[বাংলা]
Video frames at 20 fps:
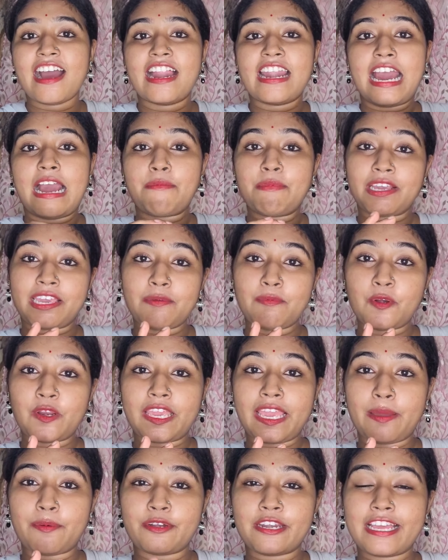আর আমাকে পরে
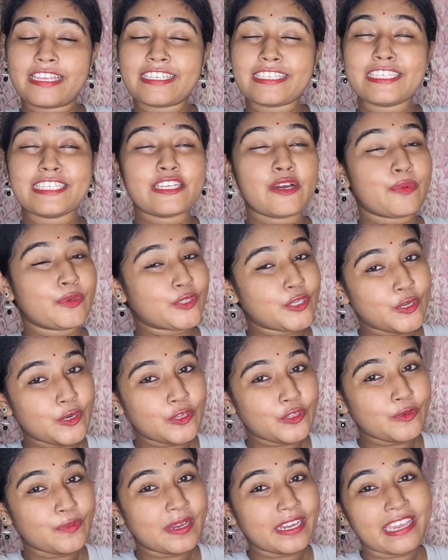কেমন লাগছে সেটা অবশ্যই
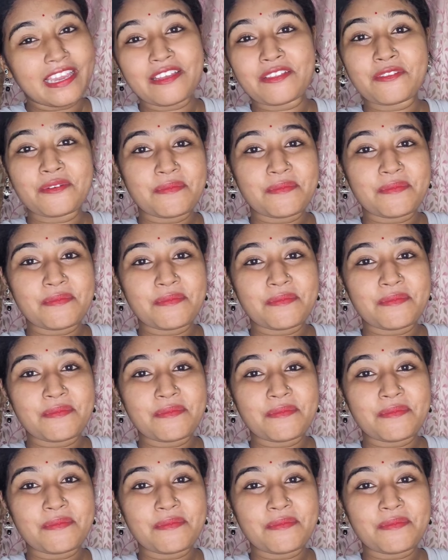করে তোমাকে